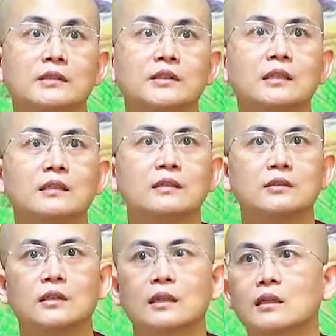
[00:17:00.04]
trích
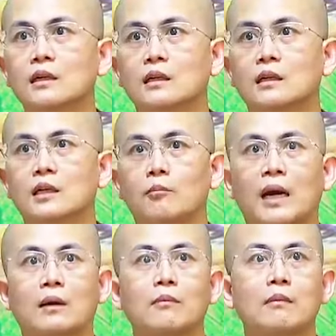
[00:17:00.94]
những cái lời
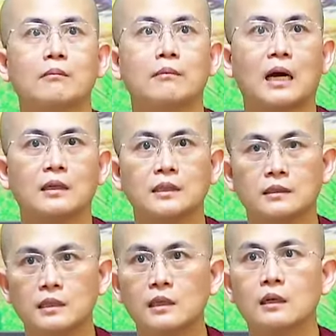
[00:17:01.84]
mắng mắng
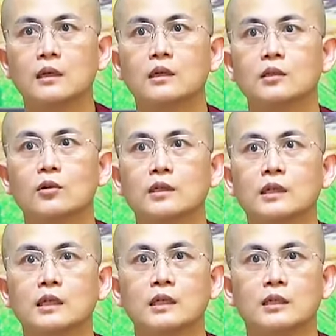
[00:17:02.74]
nhiếc đôi
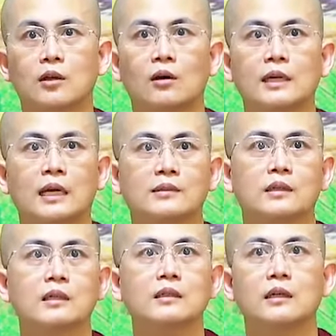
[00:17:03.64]
khi đó là
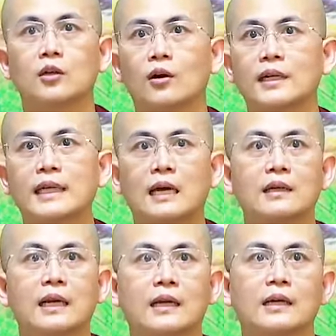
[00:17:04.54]
những cái lời nói nặng
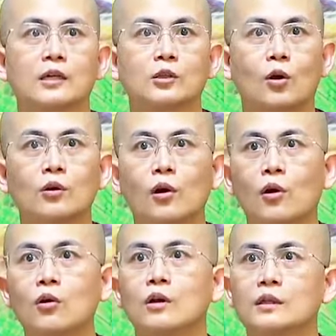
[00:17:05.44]
nề thô
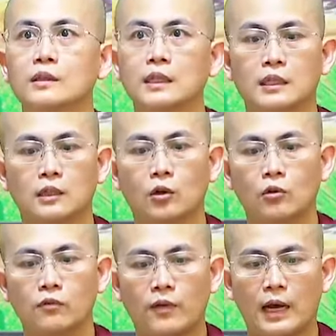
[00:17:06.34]
lỗ thì
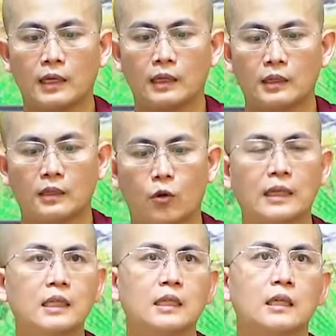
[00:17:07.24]
cũng phải hoan
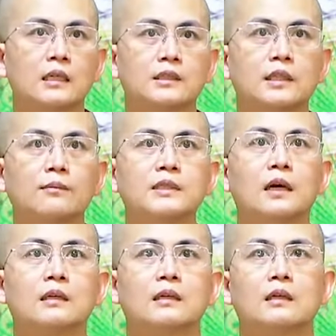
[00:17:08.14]
hỉ chấp
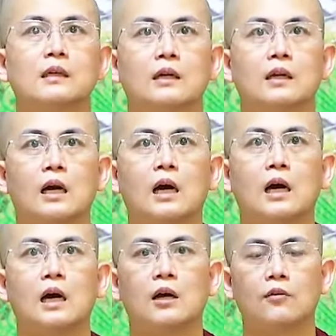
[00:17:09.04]
nhận
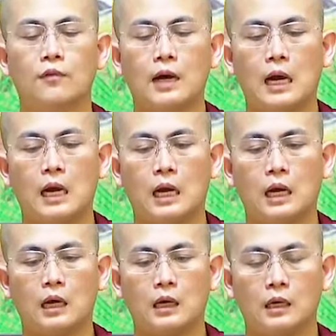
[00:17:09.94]
à,
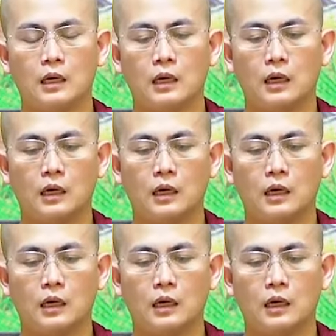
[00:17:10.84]
và à,